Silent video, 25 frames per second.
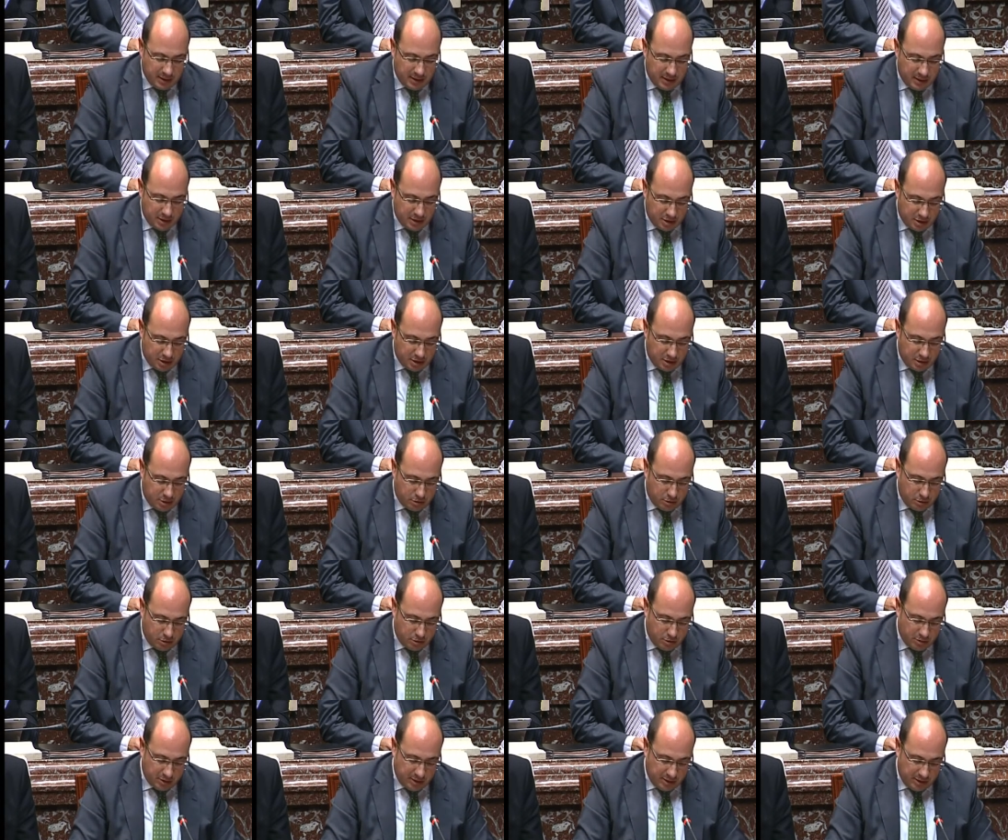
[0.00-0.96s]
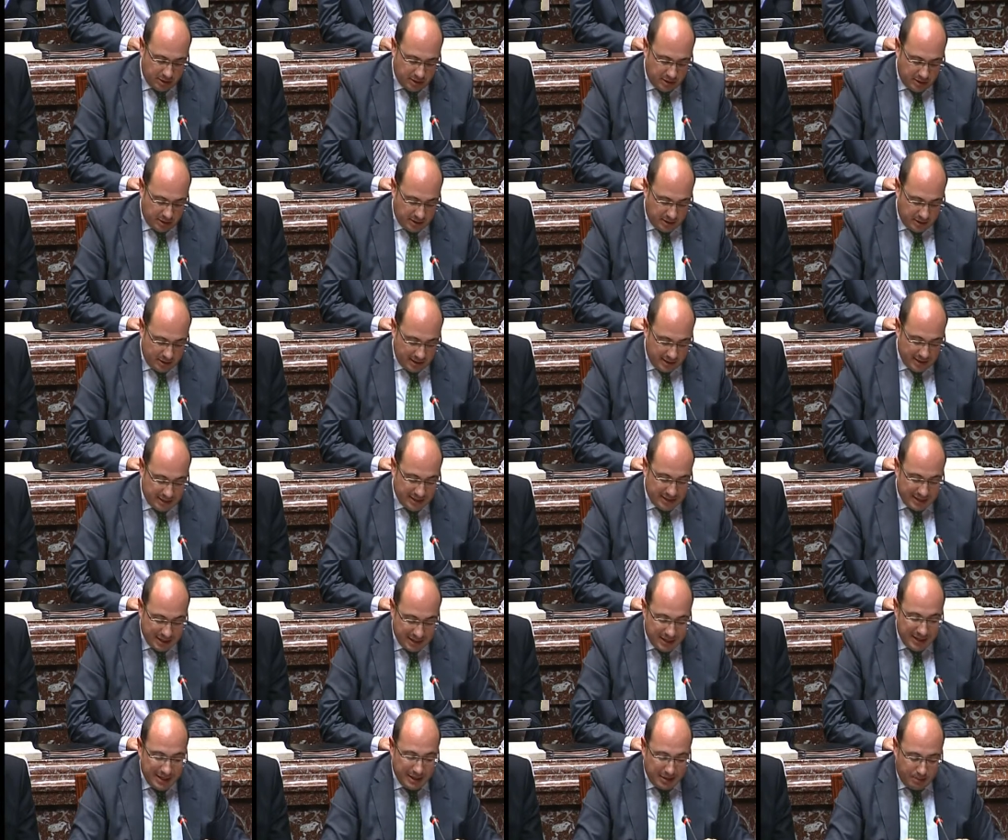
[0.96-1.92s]
Insisto, eh,
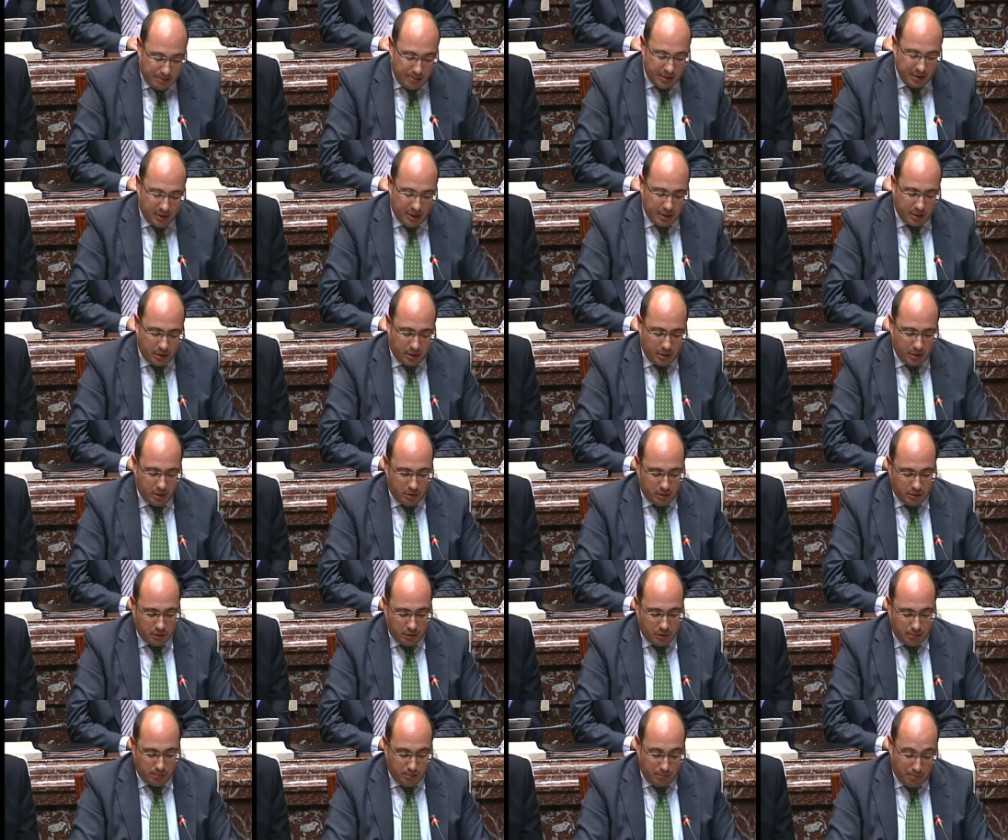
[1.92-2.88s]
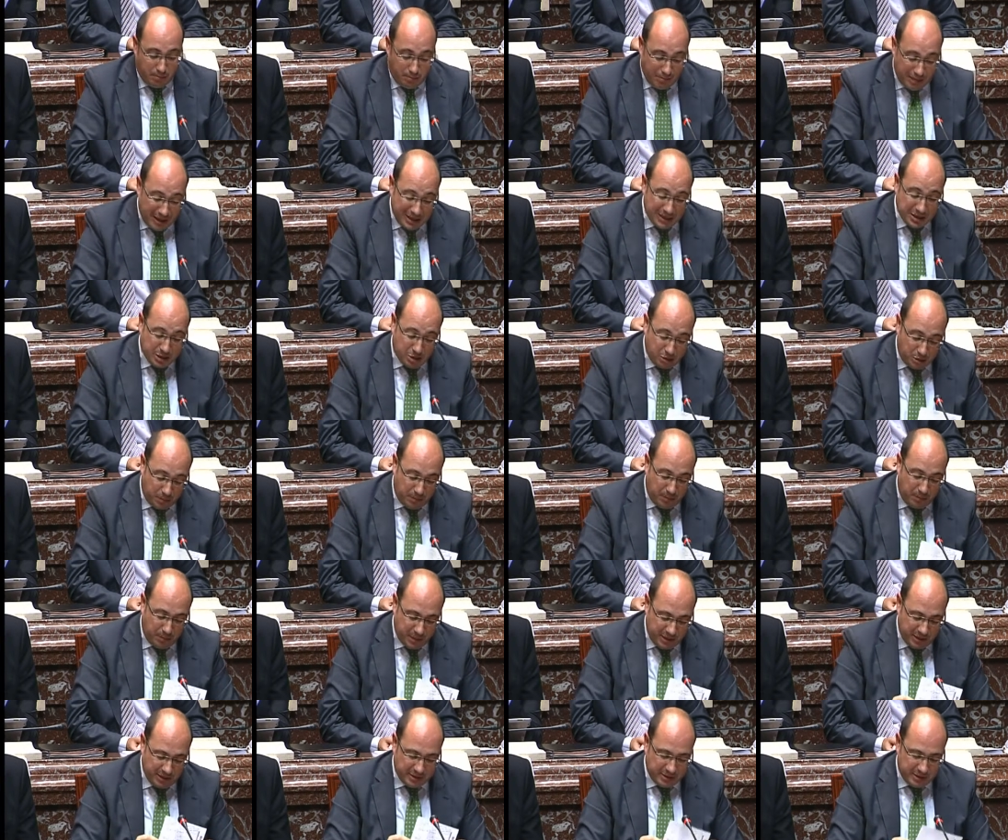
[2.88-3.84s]
esa es la explicación más
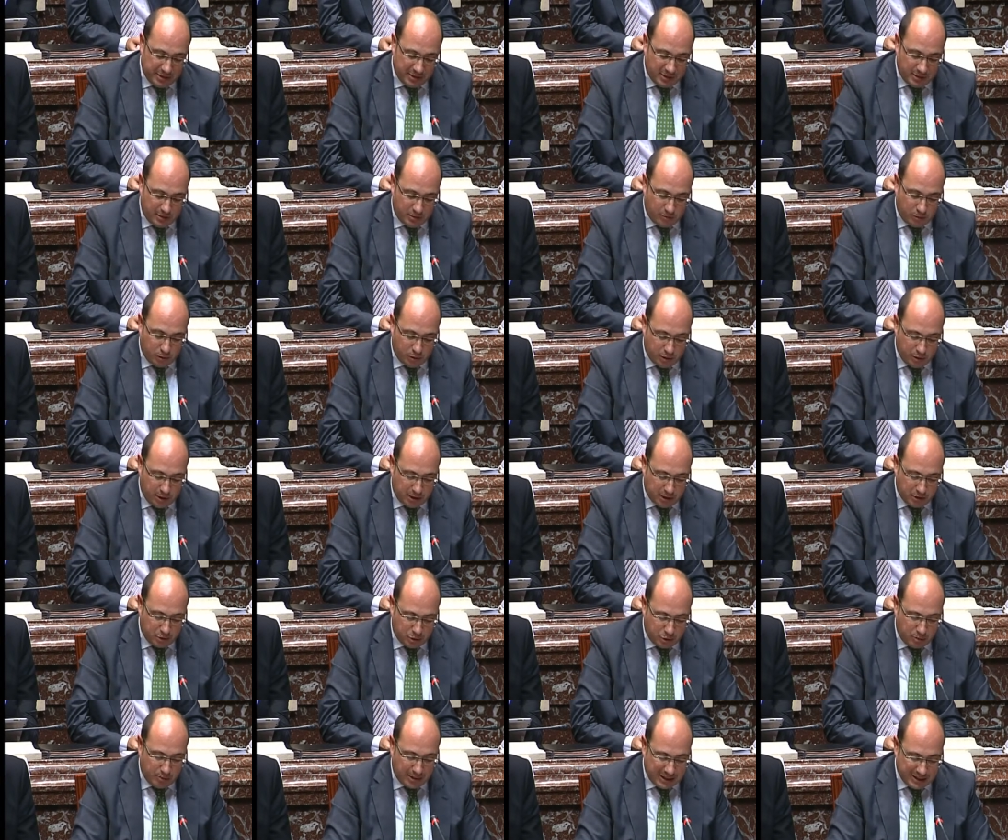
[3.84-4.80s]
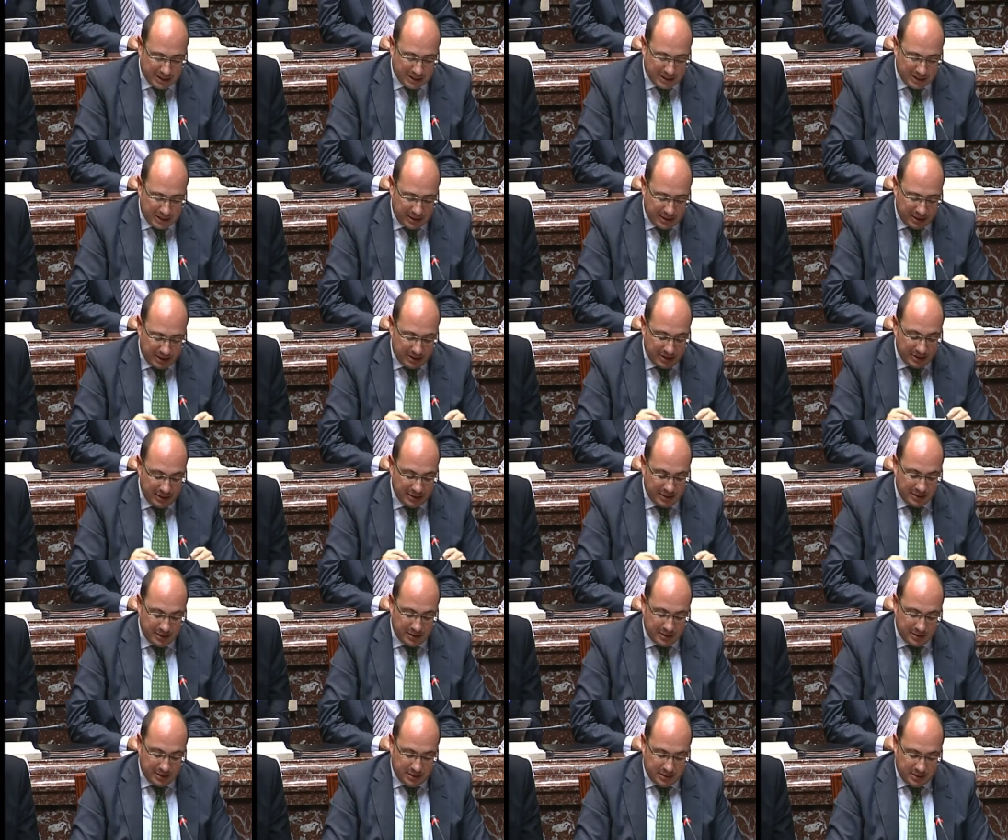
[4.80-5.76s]
completa y, por tanto, más real
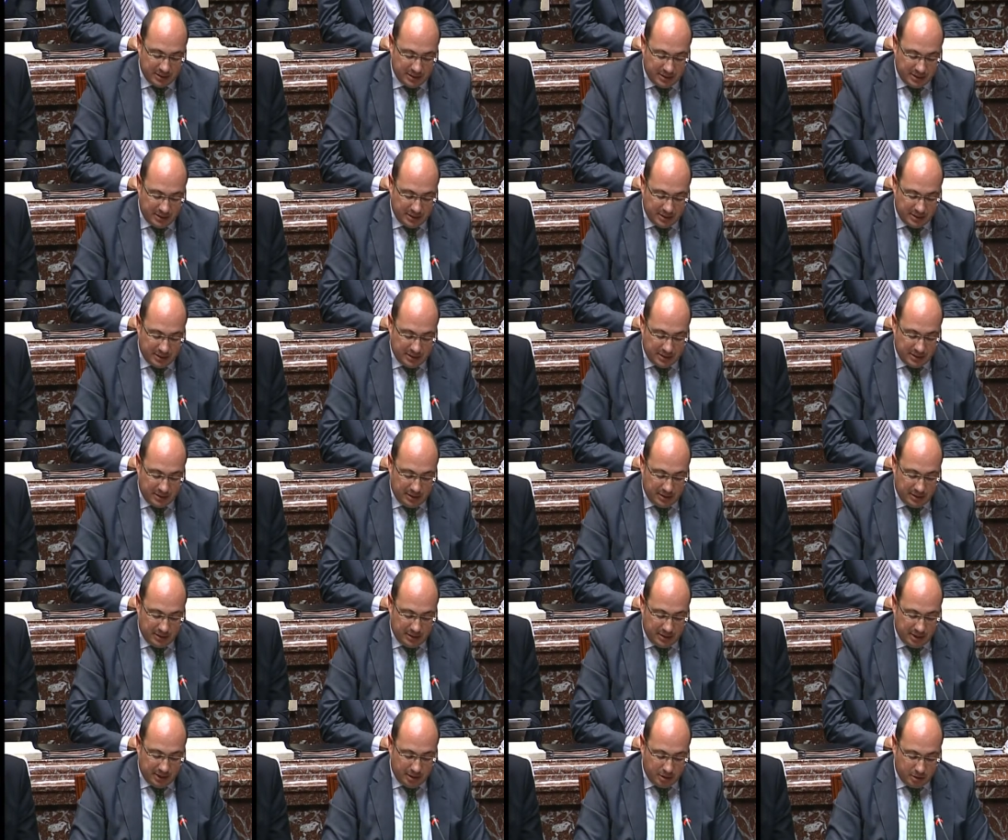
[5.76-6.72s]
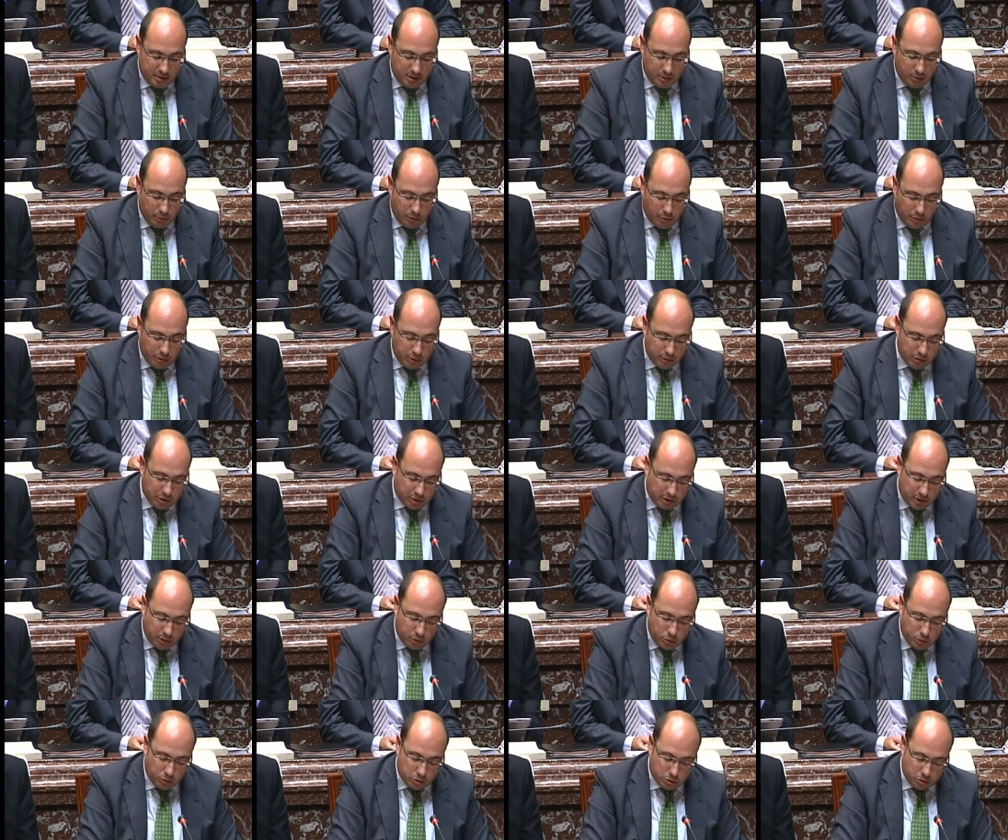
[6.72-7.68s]
de eh, la distribución de
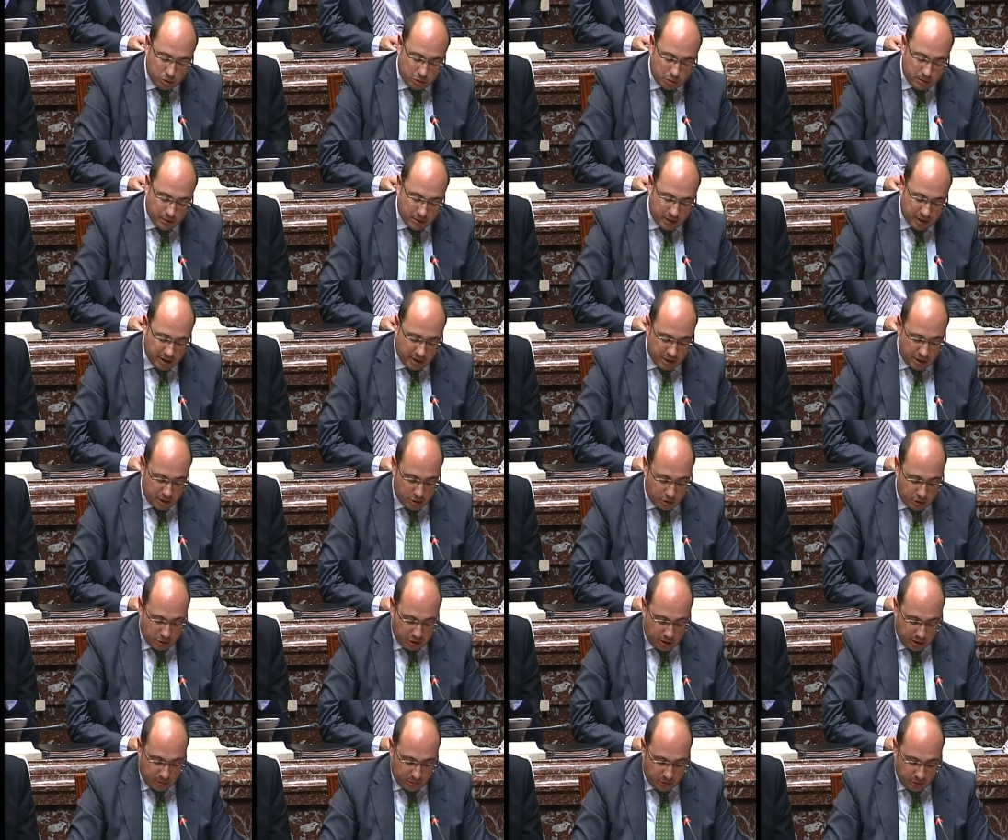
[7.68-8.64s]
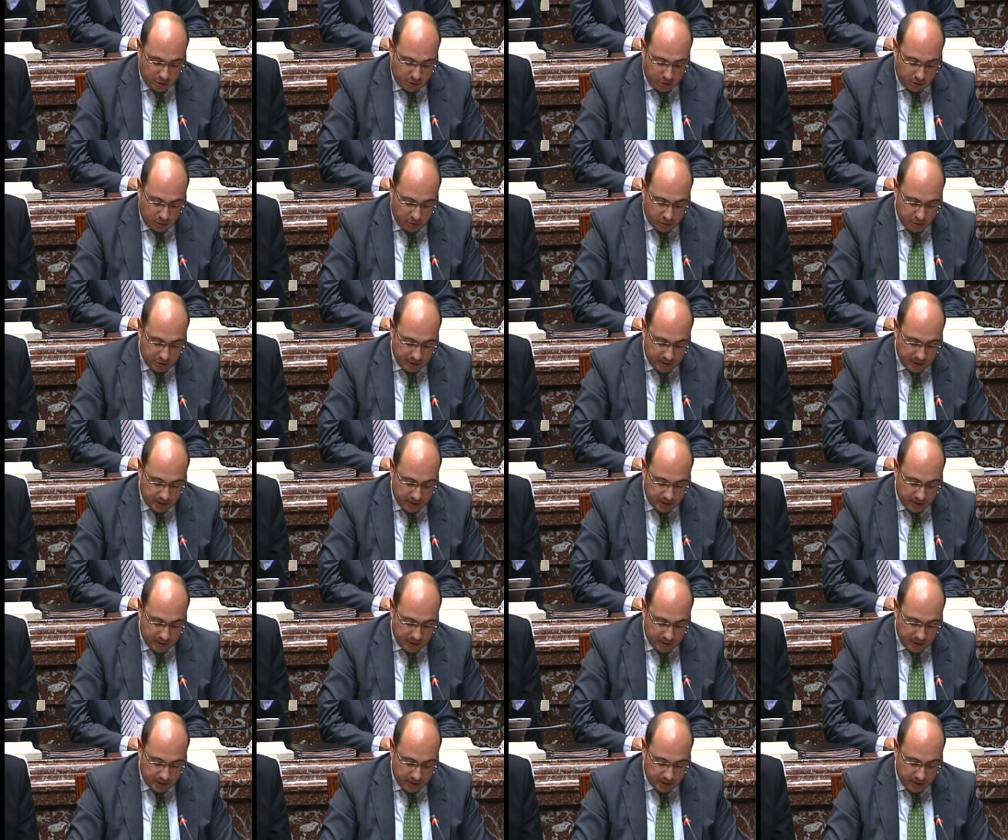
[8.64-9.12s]
recursos en esos capítulos.